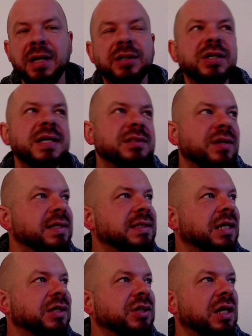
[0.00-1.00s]
Często jest
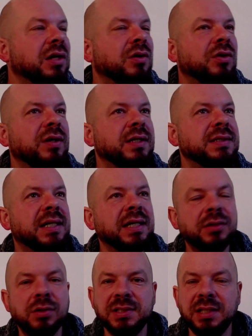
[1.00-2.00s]
tak, że alkoholicy, kiedy
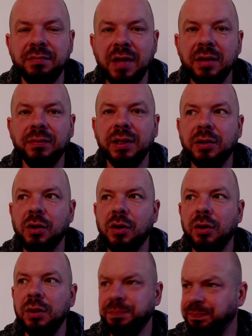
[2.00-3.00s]
odstawiają alkohol,